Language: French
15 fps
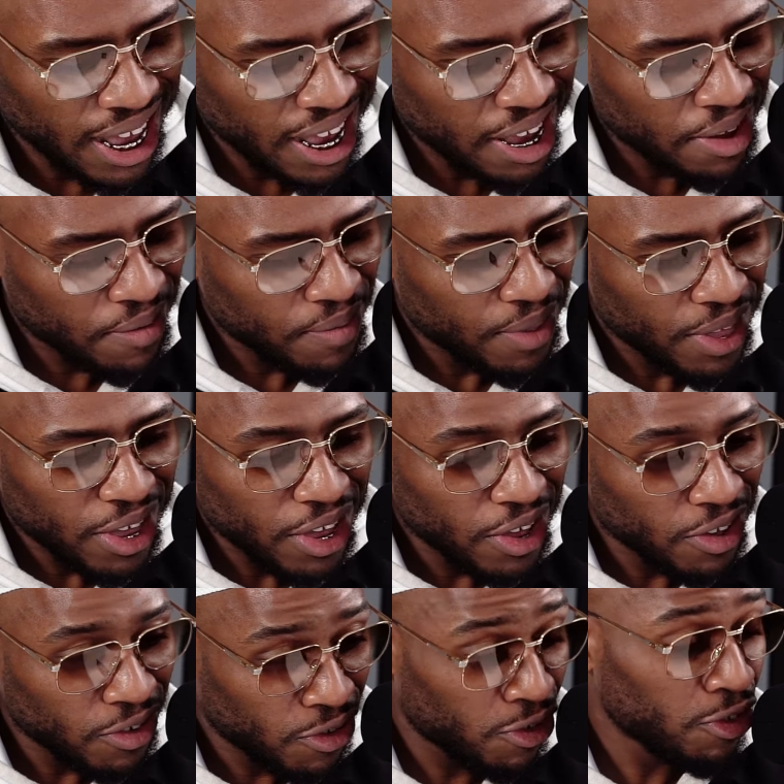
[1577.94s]
Et
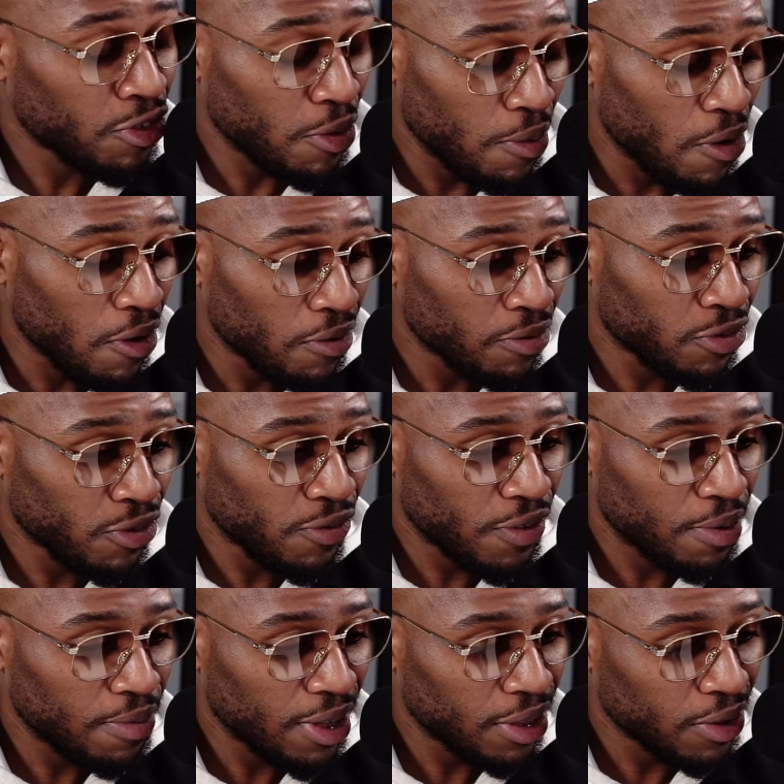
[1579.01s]
Justement, tu
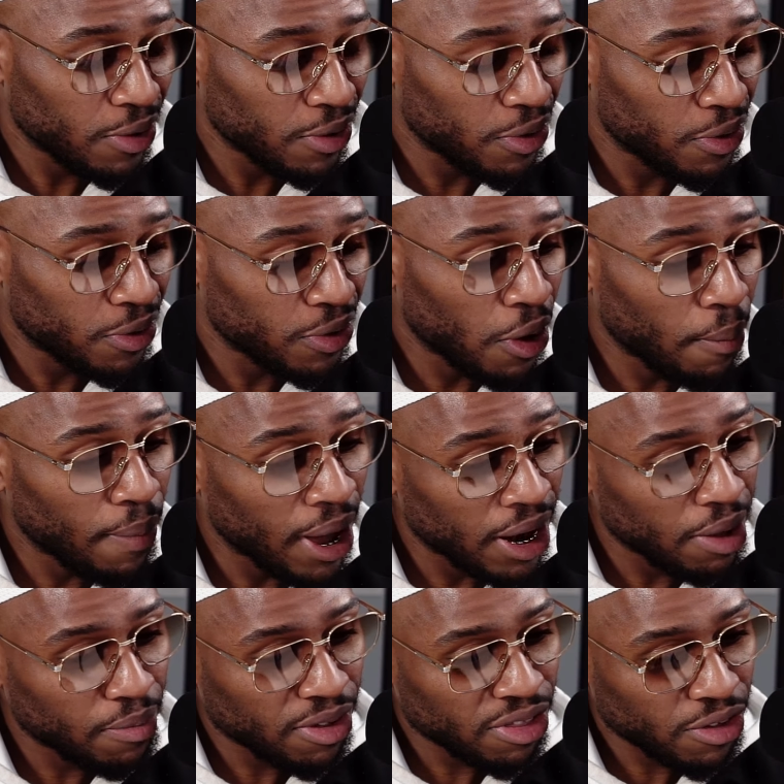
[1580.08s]
fais bien d'en de, d'en
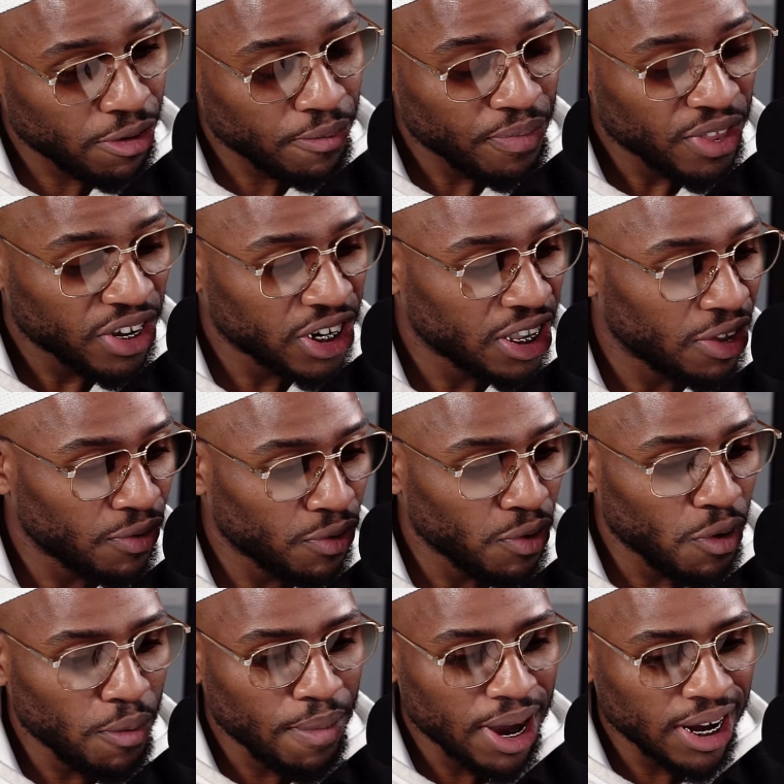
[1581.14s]
parler parce que je t'ai
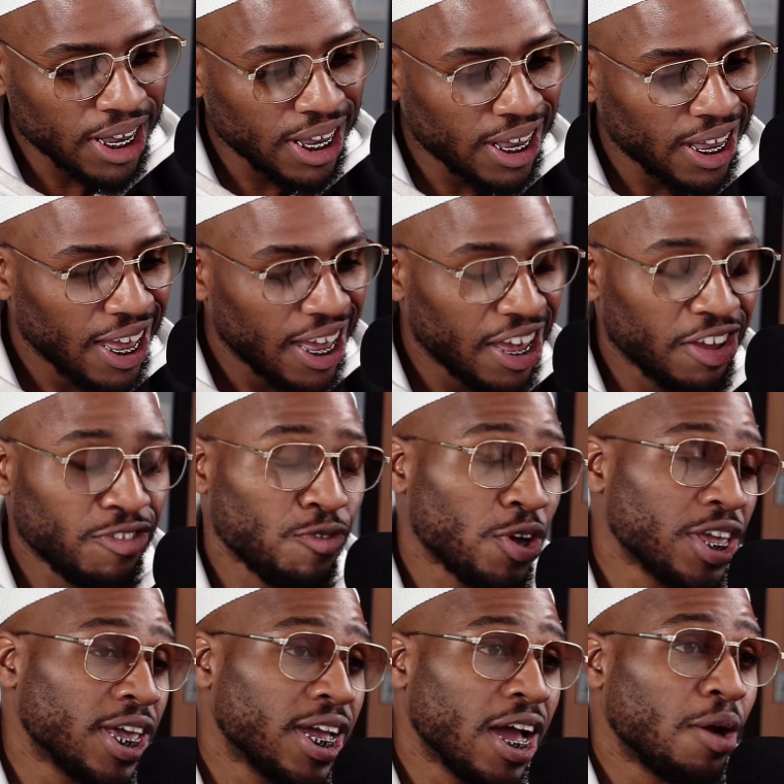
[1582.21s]
vu au Mali et je
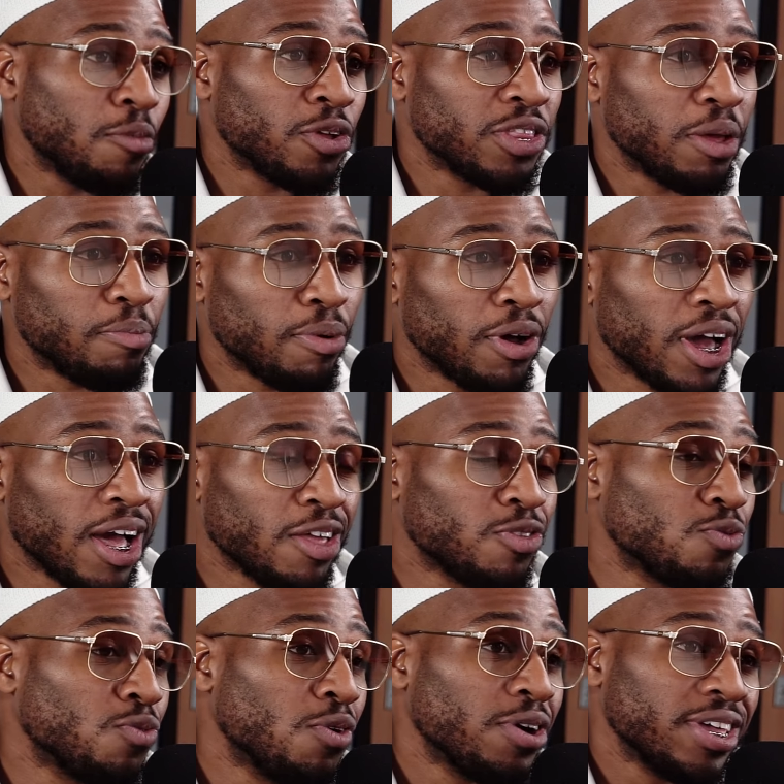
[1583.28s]
voyais également des pancartes
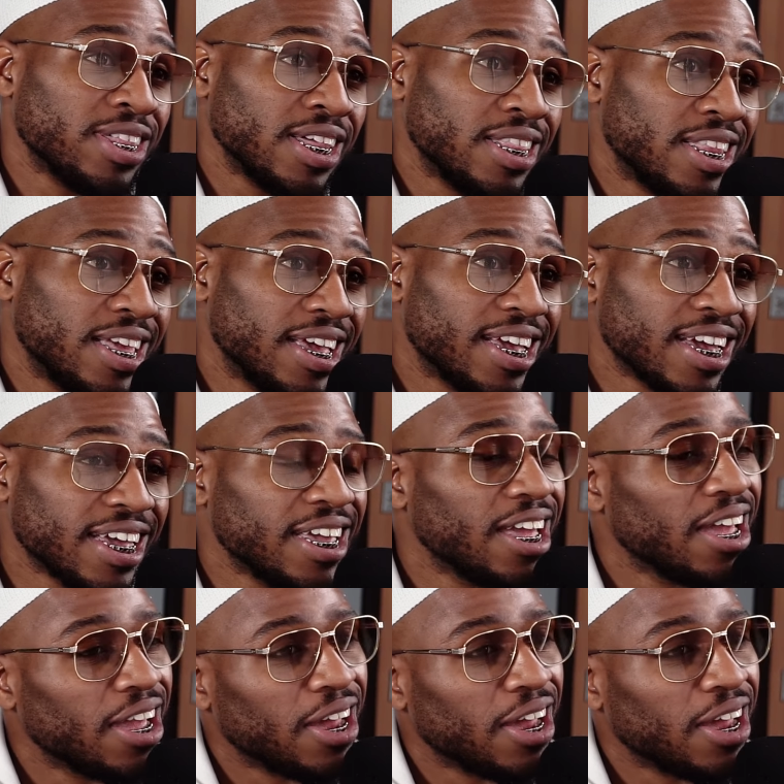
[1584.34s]
où c'était écrit